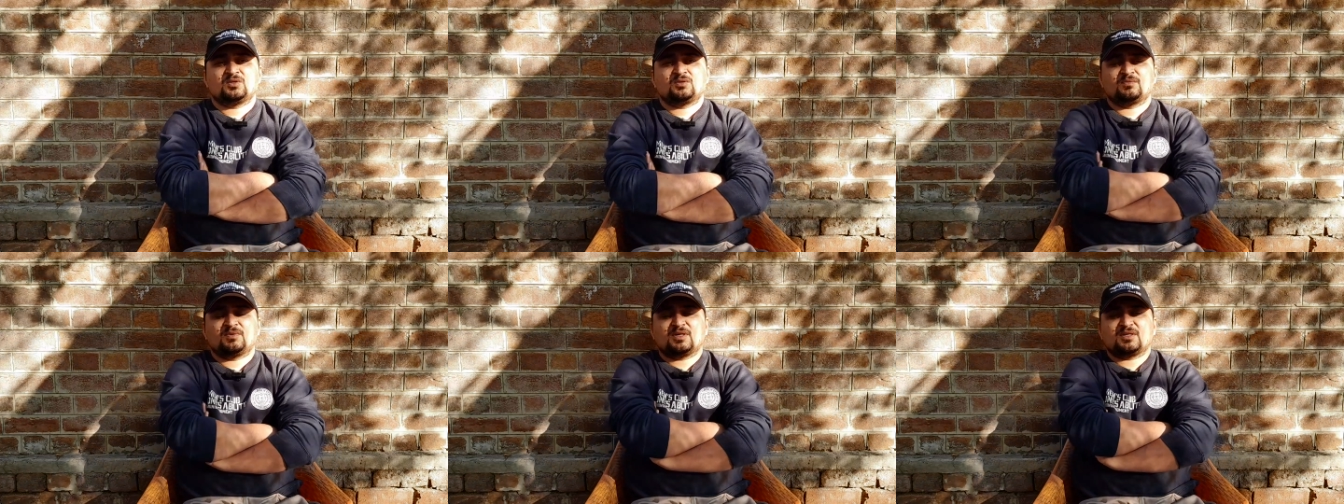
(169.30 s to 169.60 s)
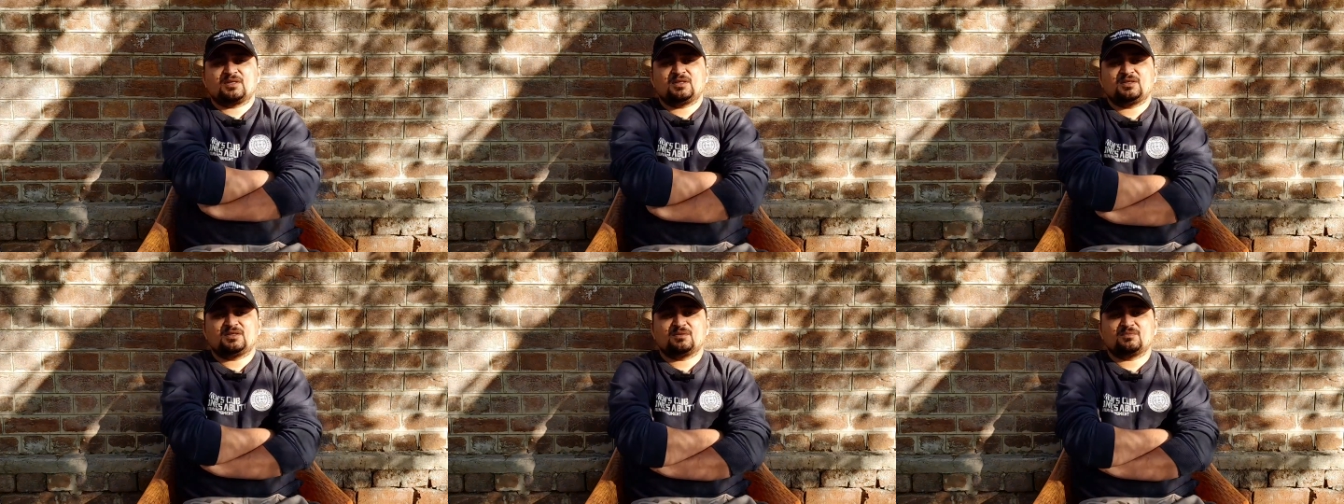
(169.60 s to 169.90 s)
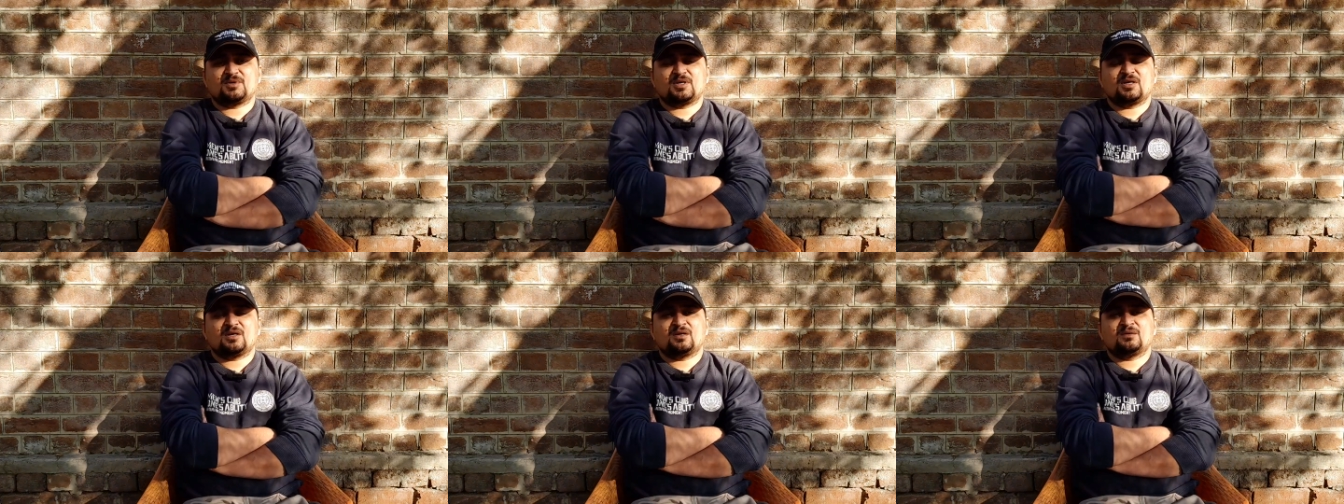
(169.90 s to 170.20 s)
तो बाकी
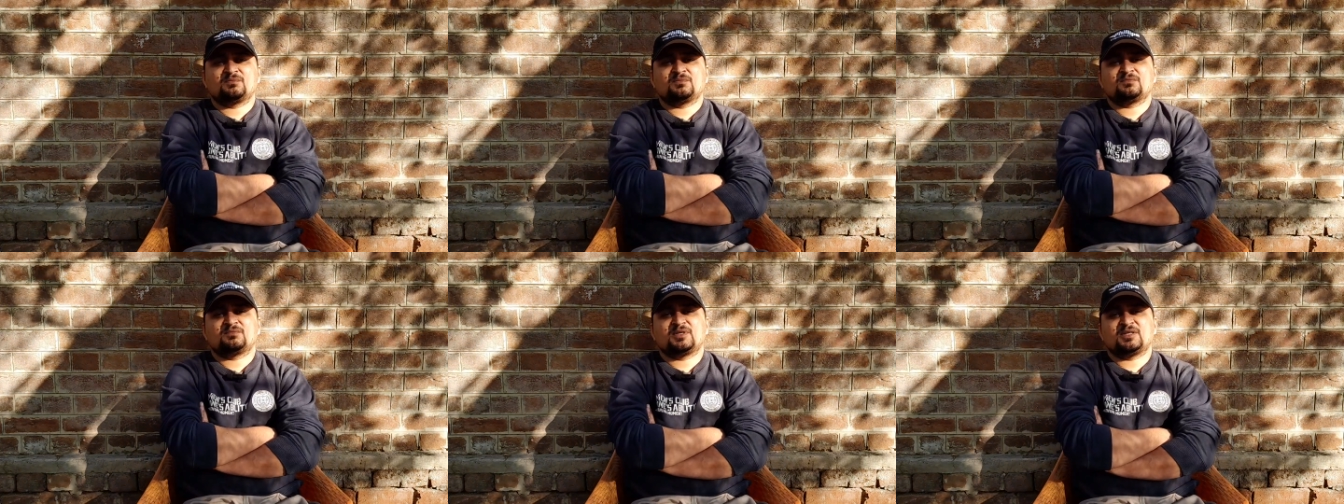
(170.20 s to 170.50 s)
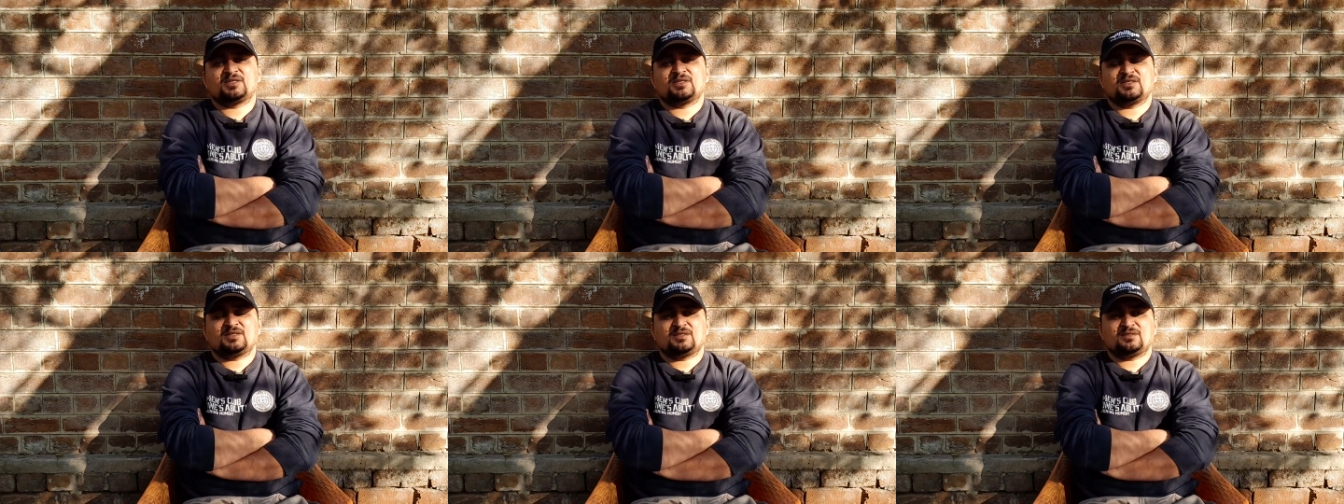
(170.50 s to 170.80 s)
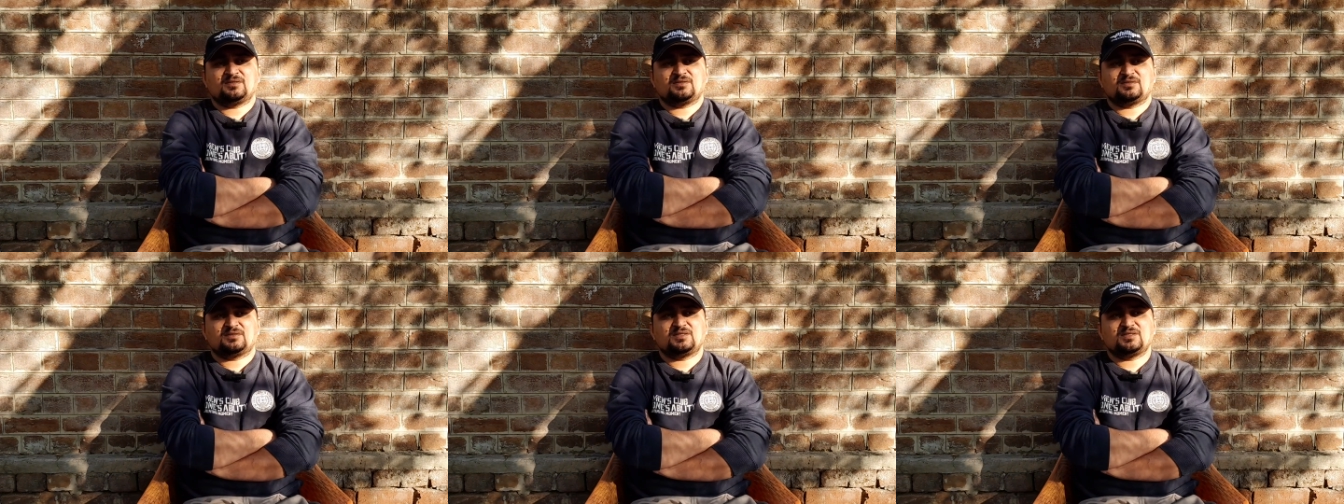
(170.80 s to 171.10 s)
तमाम मैंने
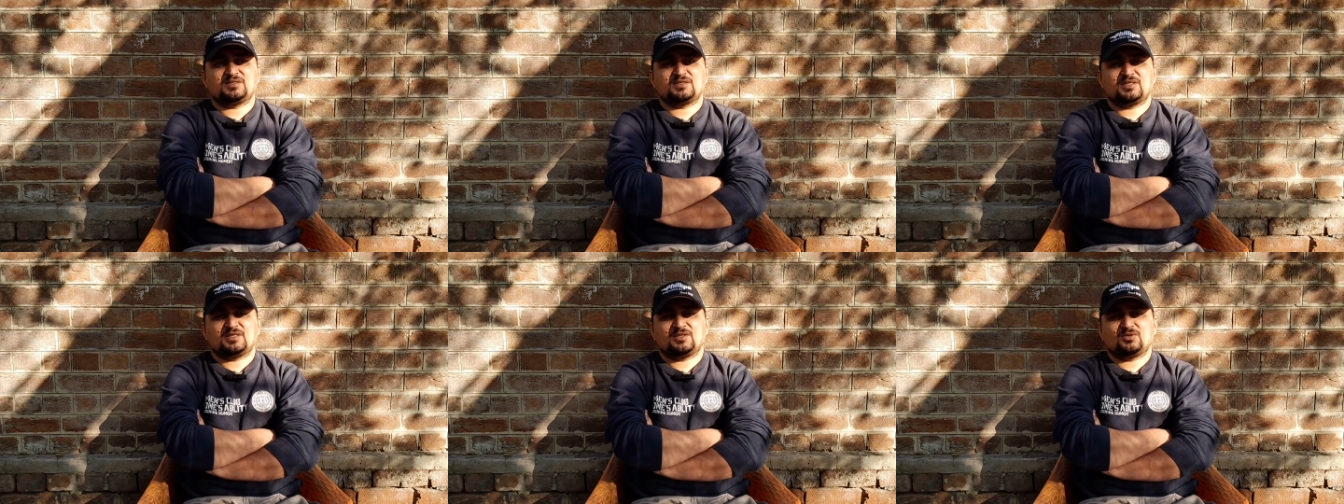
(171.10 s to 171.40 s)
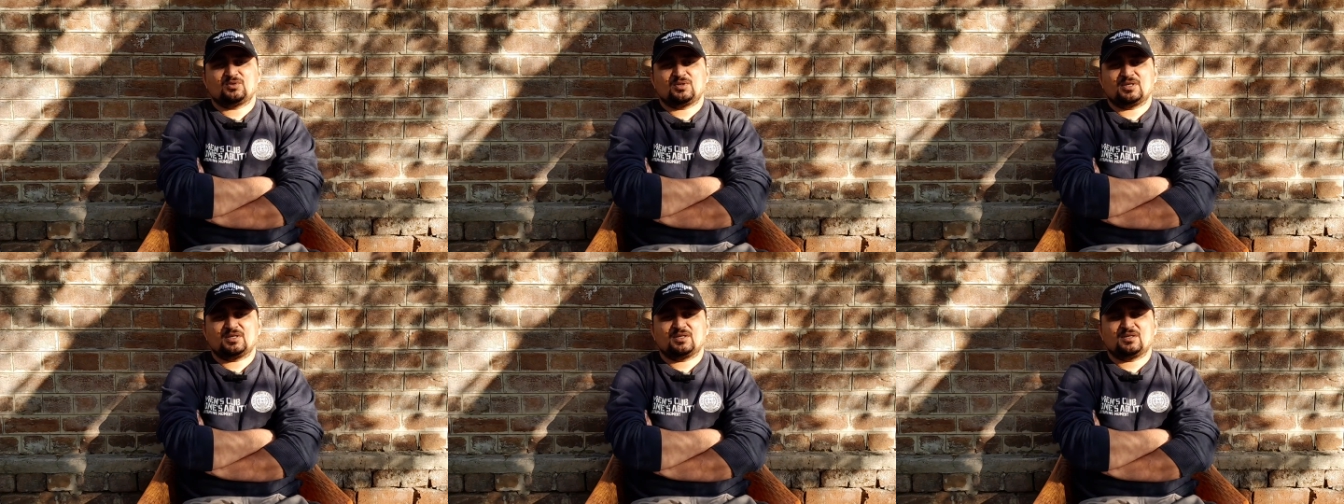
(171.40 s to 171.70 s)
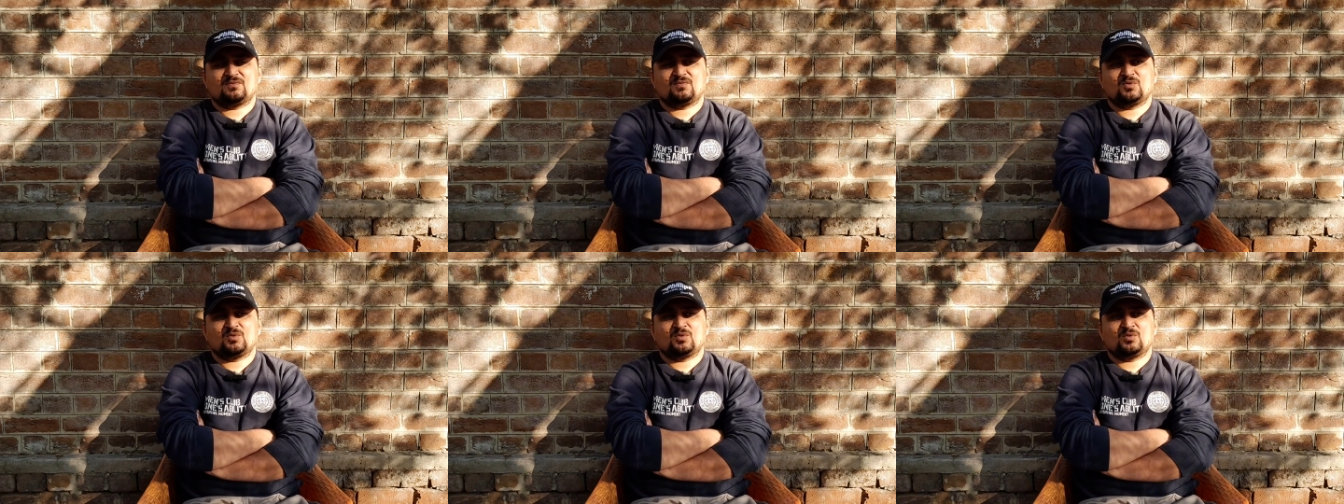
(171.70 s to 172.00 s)
चीज़ें जो है
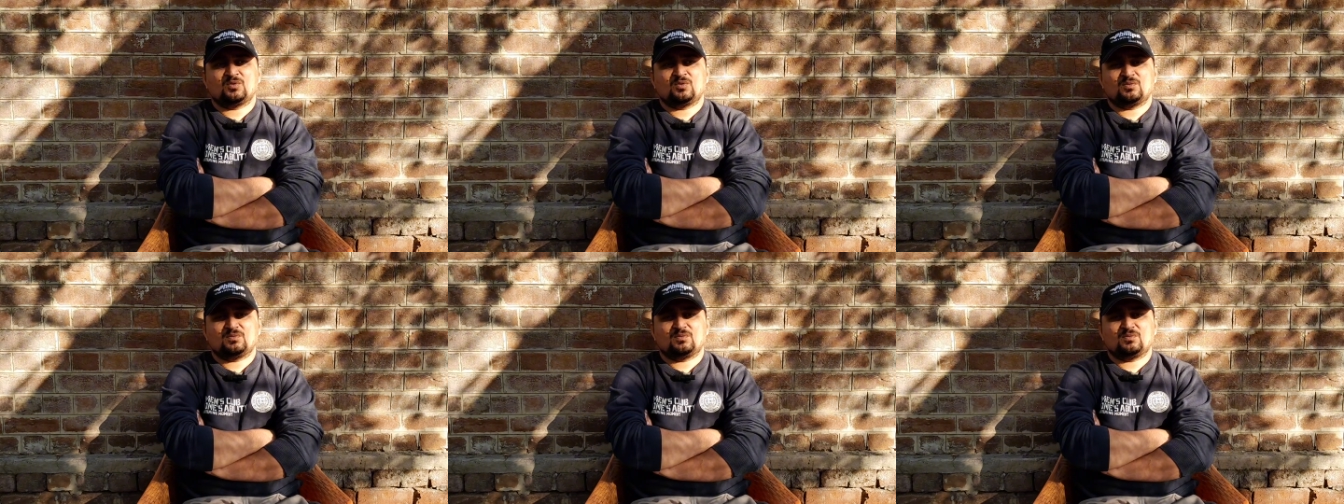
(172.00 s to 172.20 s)
ना वो